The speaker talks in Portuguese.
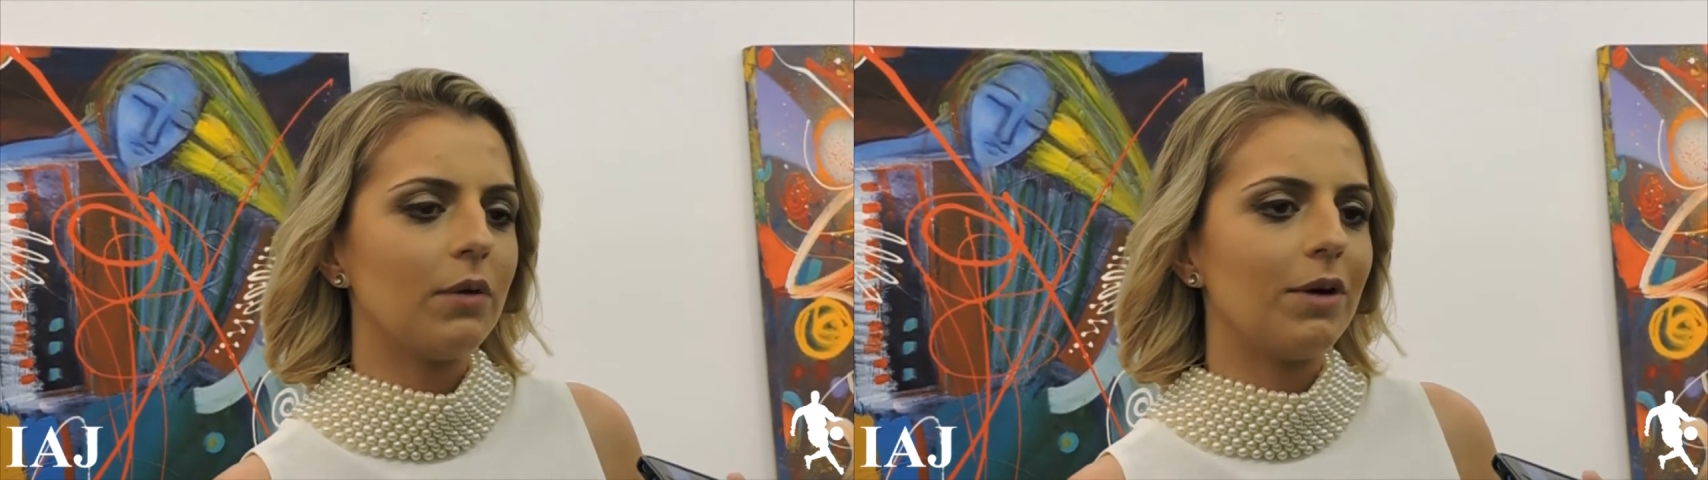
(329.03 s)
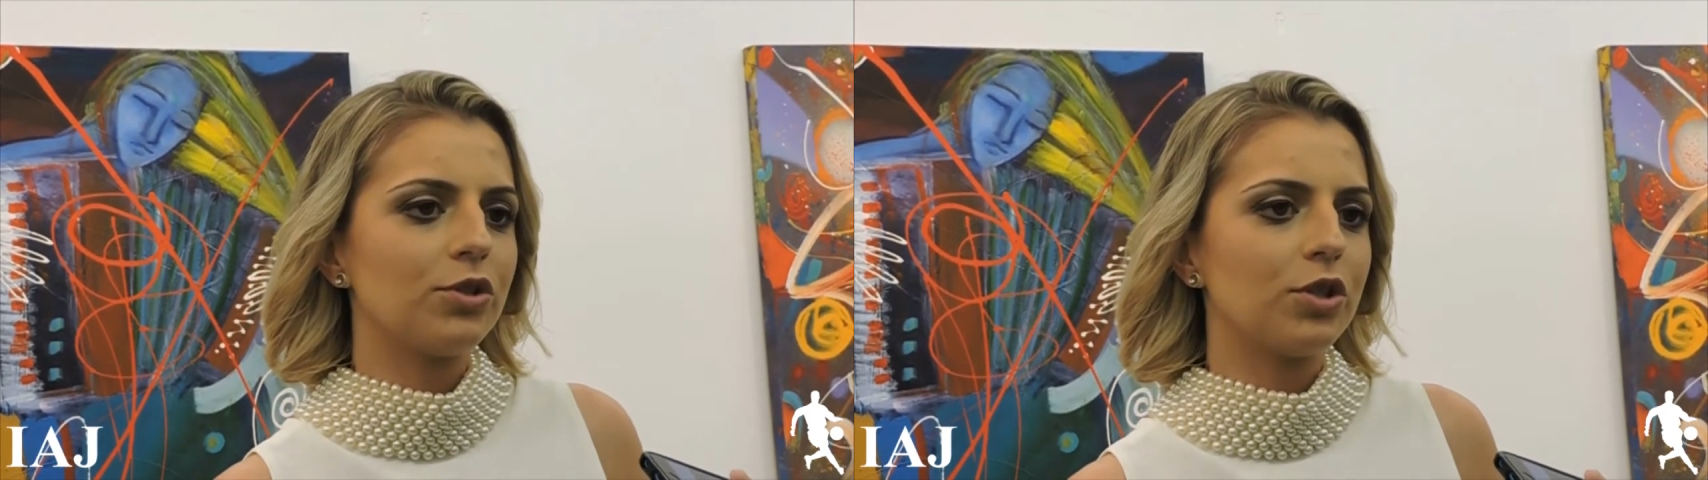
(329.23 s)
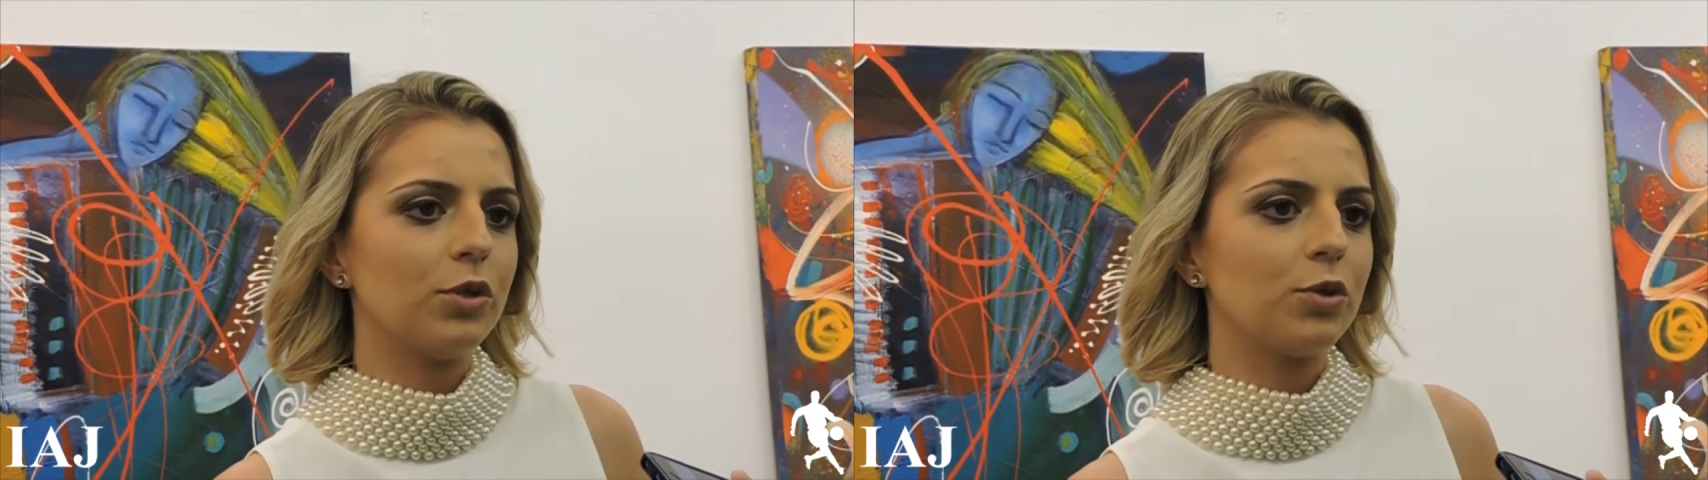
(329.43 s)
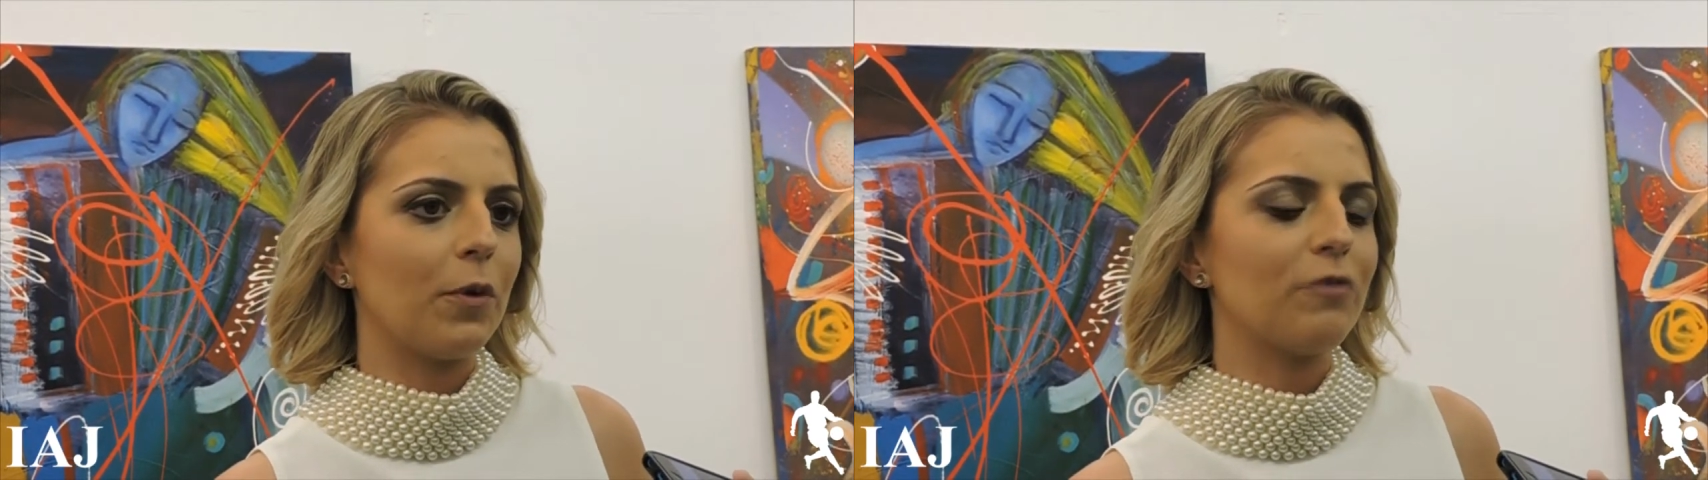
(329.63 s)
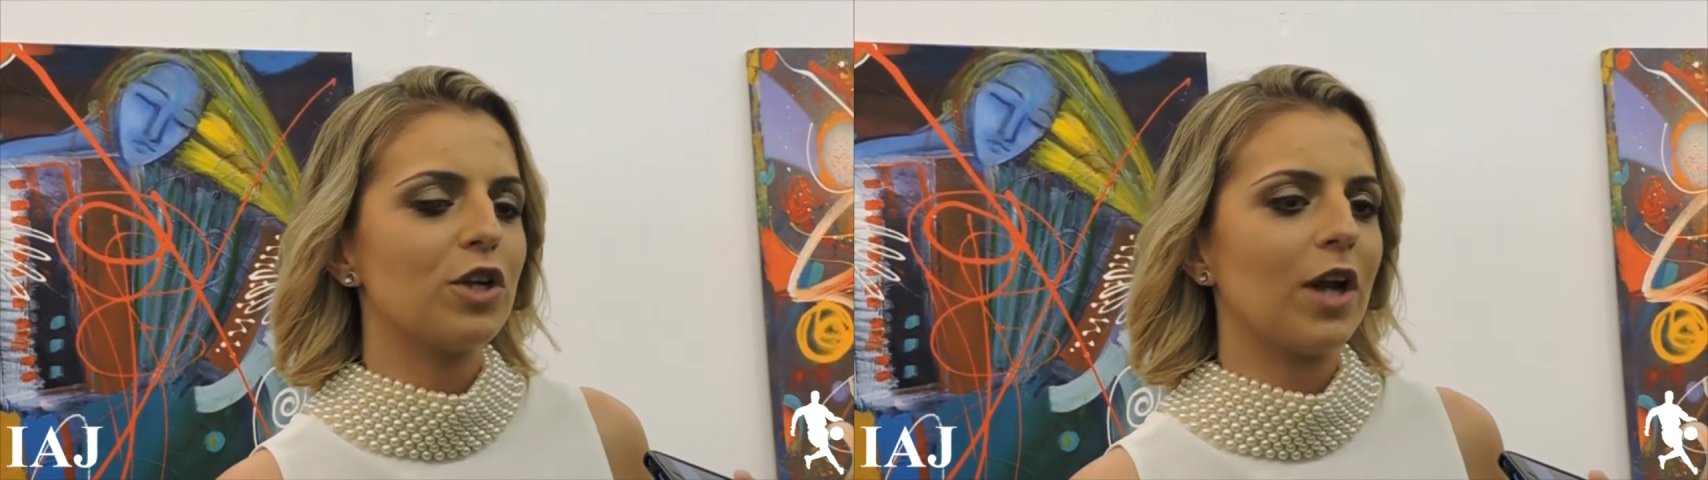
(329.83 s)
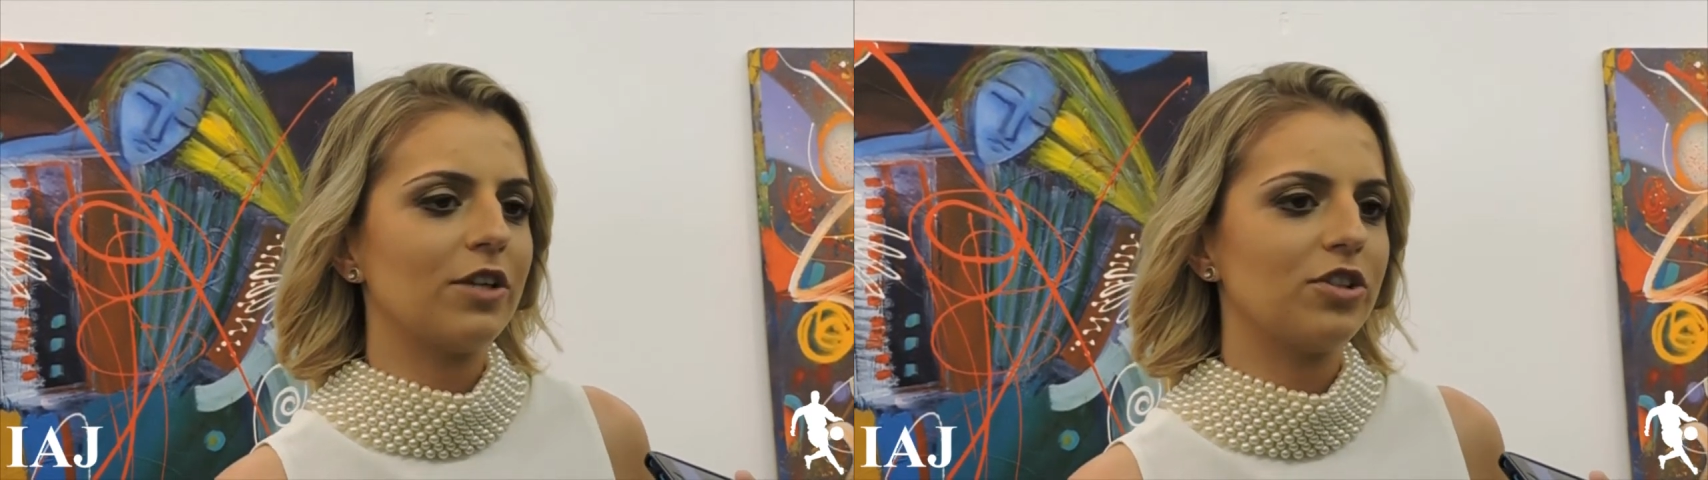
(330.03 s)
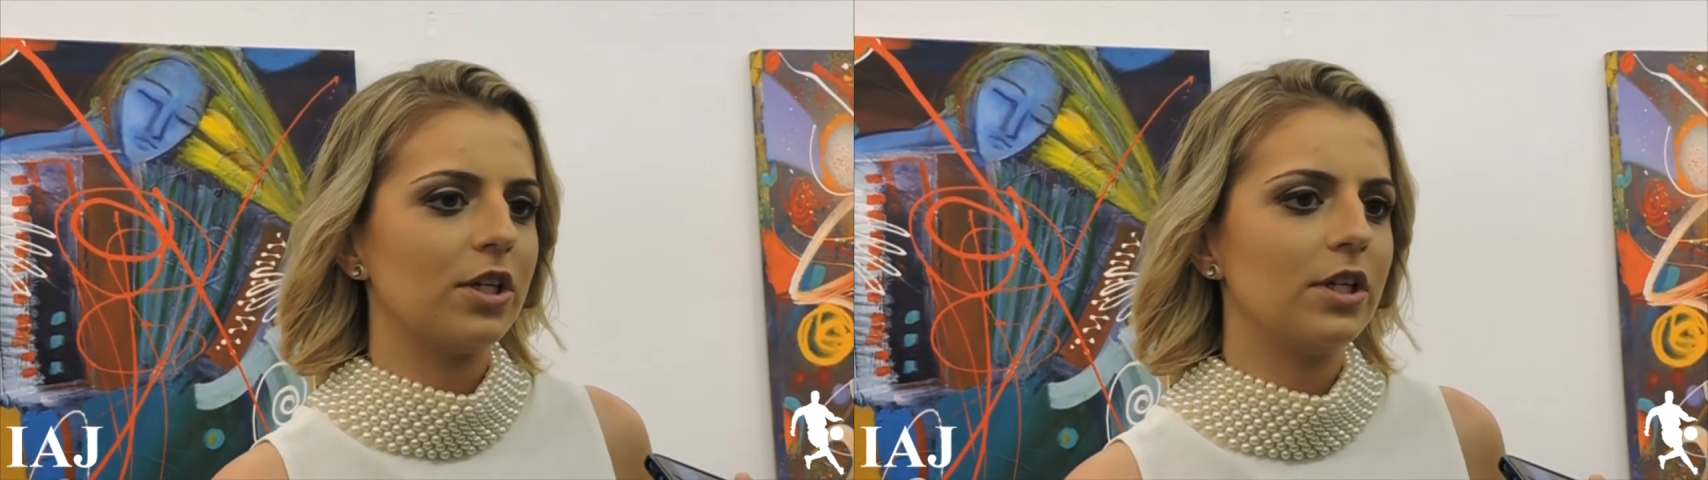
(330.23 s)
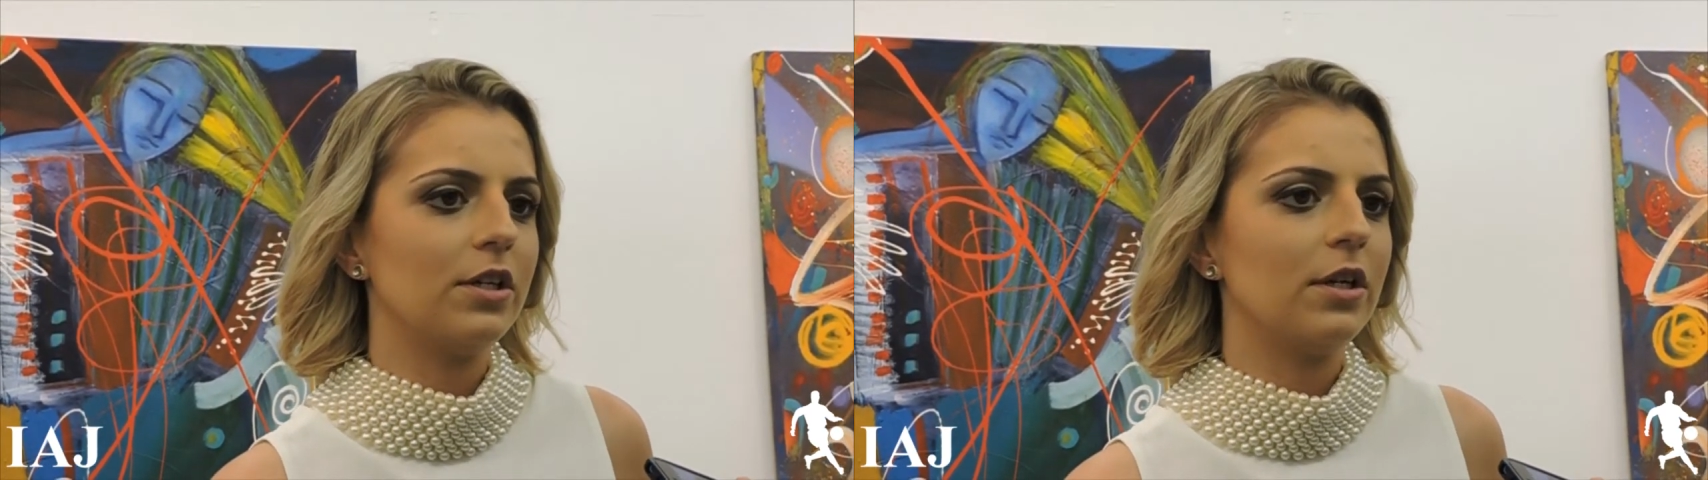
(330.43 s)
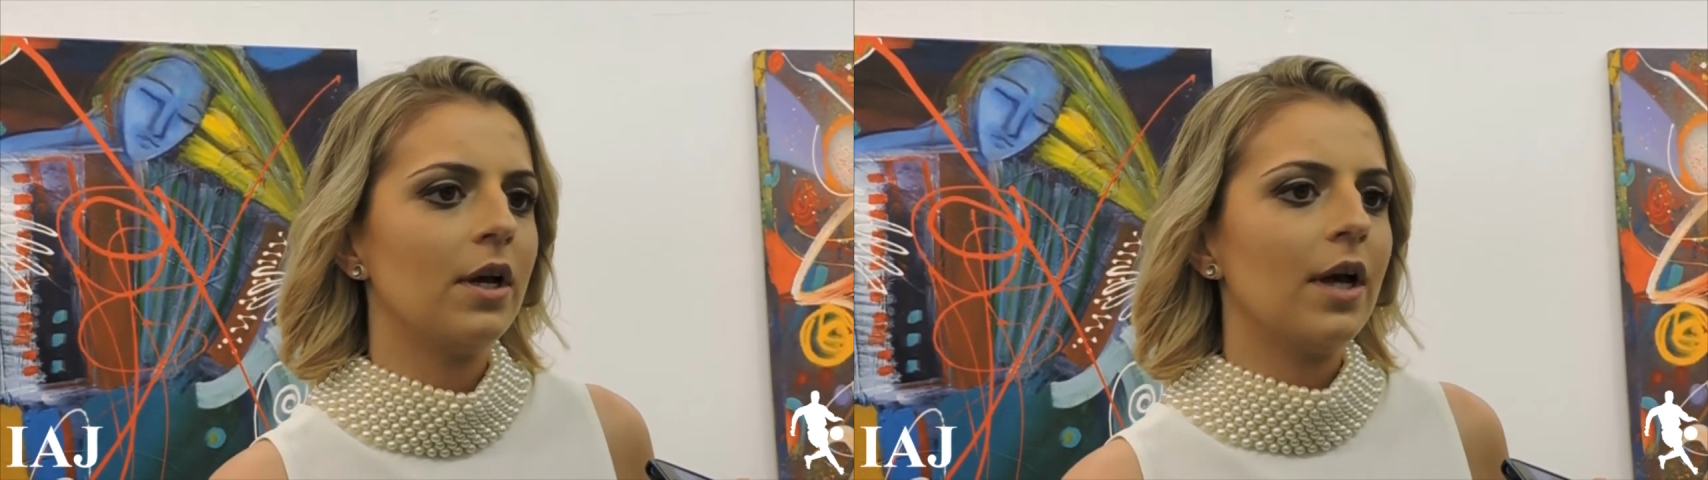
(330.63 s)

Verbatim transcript: Eu acho que os profissionais que